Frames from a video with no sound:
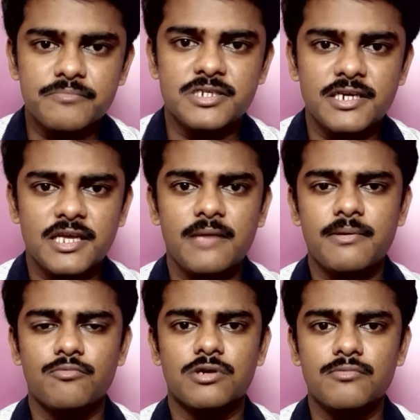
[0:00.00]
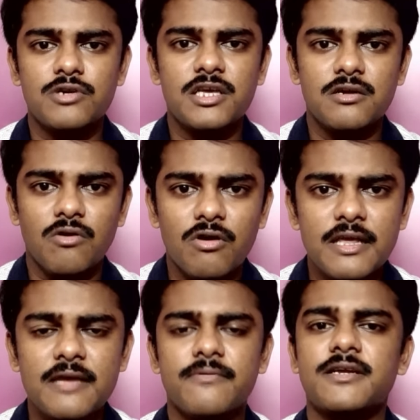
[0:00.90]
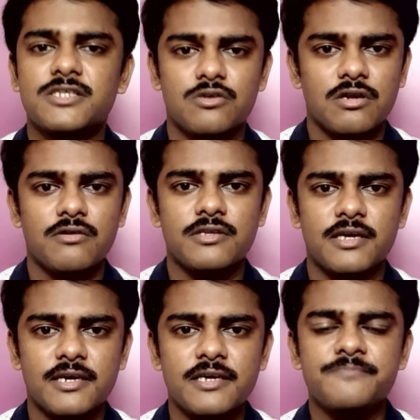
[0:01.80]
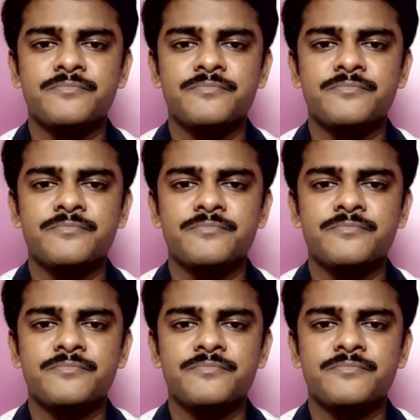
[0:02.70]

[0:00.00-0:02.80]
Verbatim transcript: যে টাইমে মোটামুটি অন এভারেজ ধরা হয়ে থাকে